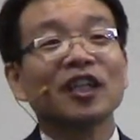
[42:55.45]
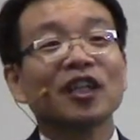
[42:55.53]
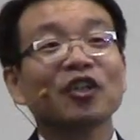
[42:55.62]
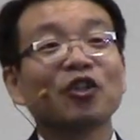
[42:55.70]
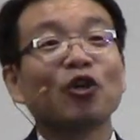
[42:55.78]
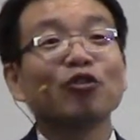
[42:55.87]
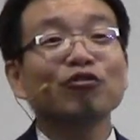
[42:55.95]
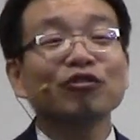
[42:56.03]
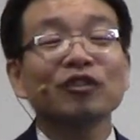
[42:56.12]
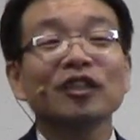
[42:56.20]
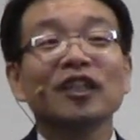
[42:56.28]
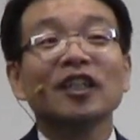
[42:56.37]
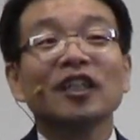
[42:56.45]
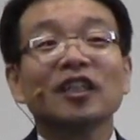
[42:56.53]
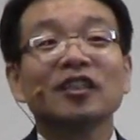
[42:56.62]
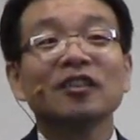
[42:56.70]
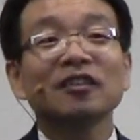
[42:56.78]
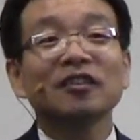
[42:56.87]
어, 결국
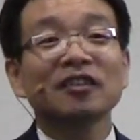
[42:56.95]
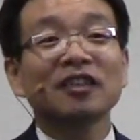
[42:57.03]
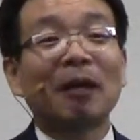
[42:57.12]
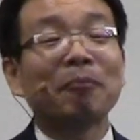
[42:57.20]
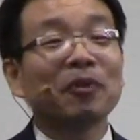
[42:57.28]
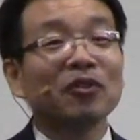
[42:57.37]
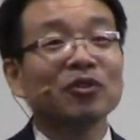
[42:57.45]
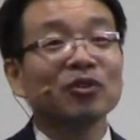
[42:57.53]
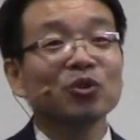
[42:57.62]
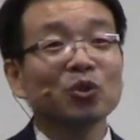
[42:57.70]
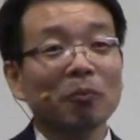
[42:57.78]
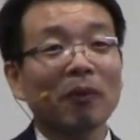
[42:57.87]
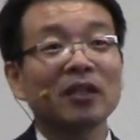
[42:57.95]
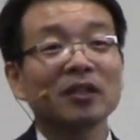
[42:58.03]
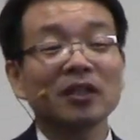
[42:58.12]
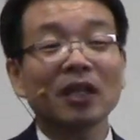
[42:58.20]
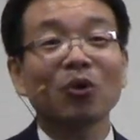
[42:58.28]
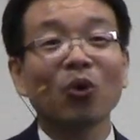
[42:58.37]
그 남편들은 쪽박을
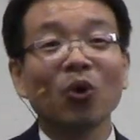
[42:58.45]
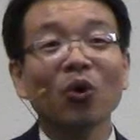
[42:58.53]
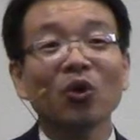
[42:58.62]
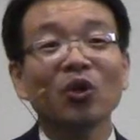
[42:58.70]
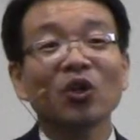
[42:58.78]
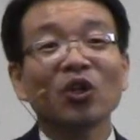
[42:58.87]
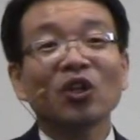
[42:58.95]
차고